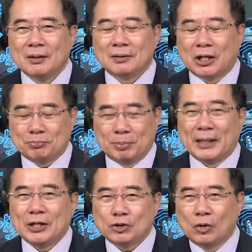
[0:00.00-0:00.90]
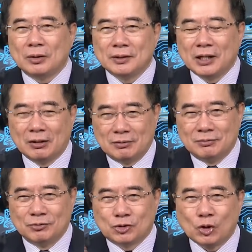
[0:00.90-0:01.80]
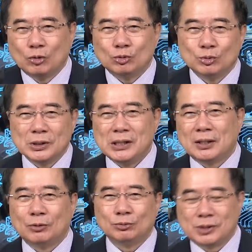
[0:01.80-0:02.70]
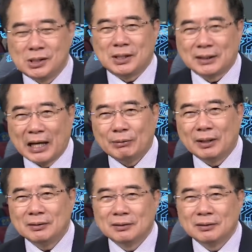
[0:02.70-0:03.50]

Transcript: 他本来说要送五亿的武器给台湾，